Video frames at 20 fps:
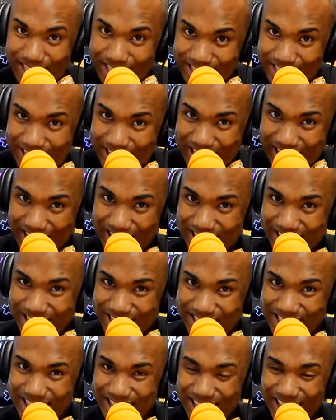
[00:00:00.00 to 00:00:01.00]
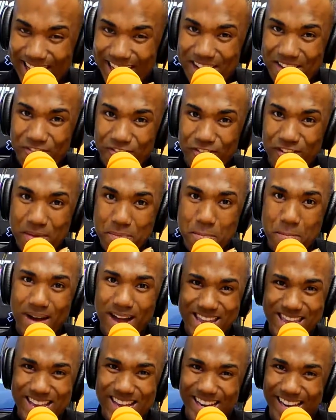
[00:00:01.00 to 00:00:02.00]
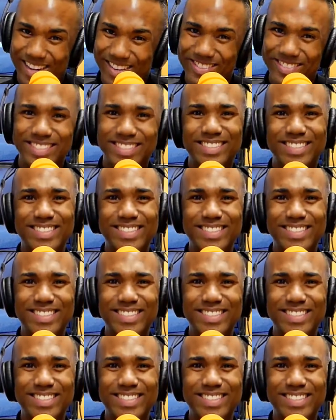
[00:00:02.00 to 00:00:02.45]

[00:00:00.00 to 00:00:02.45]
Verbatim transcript: desde aquí, desde el Café Mañanero.